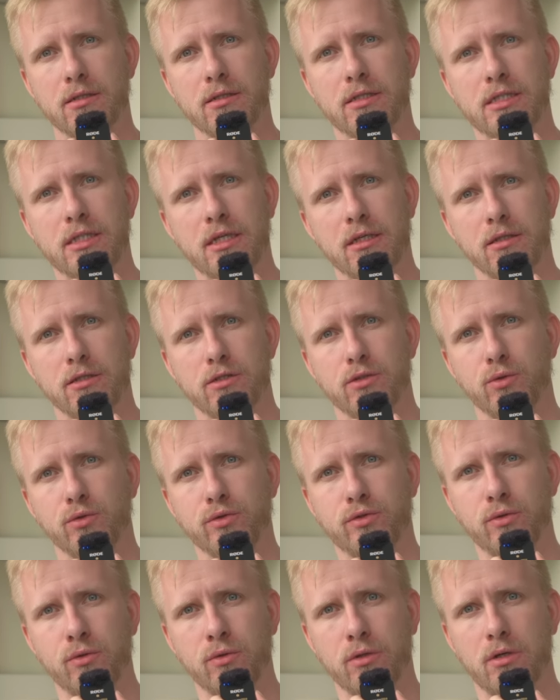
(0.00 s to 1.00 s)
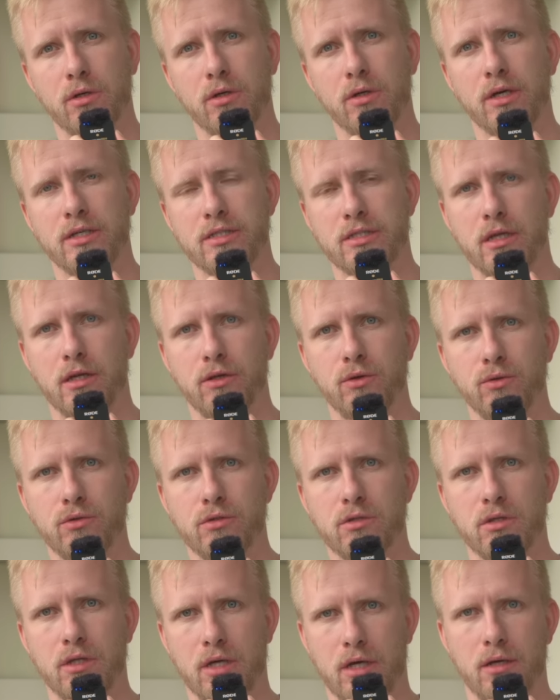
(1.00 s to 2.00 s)
цены за услуги остаются
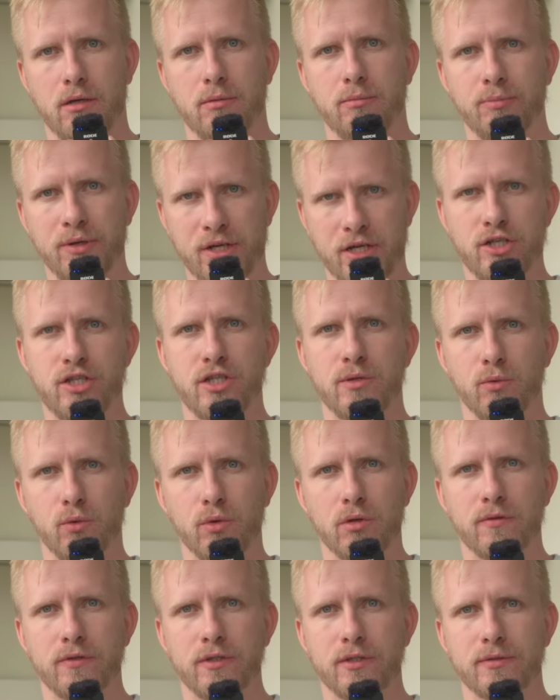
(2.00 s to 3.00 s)
на прежнем уровне.